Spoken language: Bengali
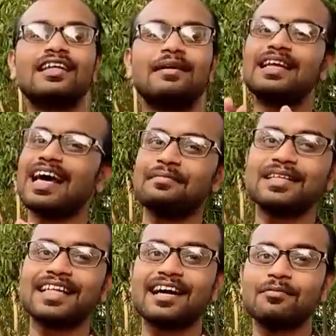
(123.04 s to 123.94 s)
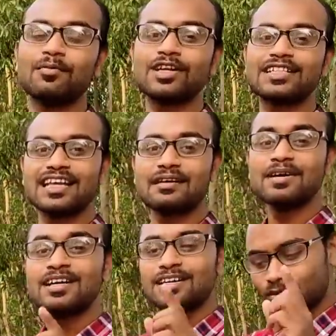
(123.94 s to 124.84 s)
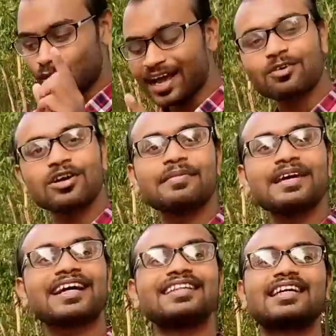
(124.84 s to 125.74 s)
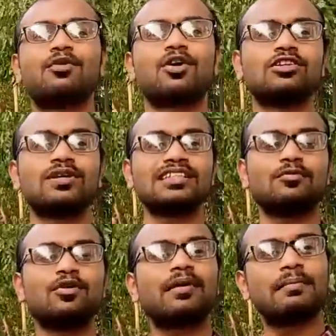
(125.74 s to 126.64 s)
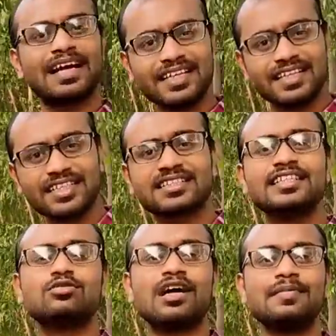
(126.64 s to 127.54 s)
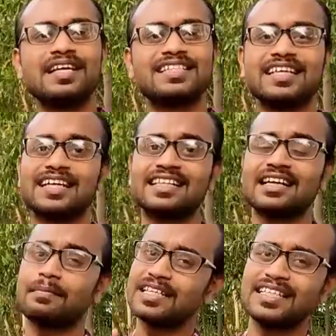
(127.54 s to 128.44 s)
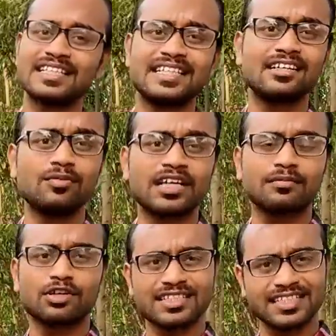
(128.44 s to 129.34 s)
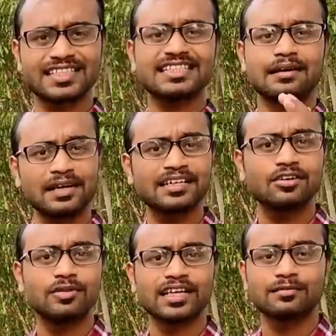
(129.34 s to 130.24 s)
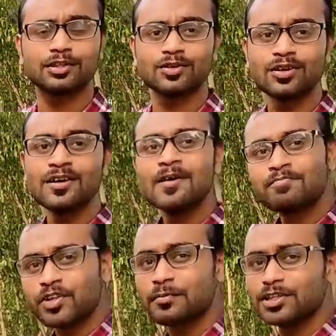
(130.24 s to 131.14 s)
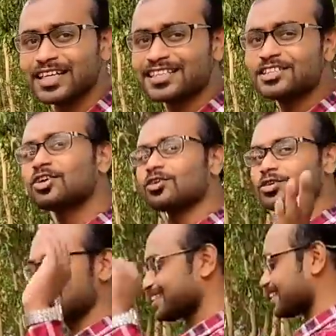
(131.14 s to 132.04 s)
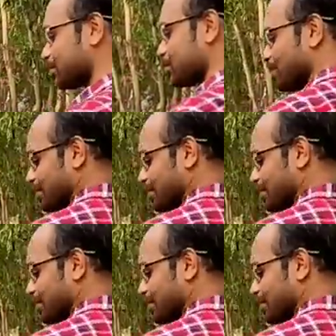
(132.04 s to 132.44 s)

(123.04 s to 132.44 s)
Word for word: যেটা আমি লাইভে দেখাবো বলেছিলাম তো এখন আমি এখান থেকে বর্ধমান যাব আমার বাড়ি থেকে জাস্ট কিছুটা আমি এসছি এখান থেকে প্রায় সিক্সটি কিলোমিটার বটে সিক্সটি সেভেন কিলোমিটারের মতো তো এরপর যাচ্ছি চলো সাথে থাকো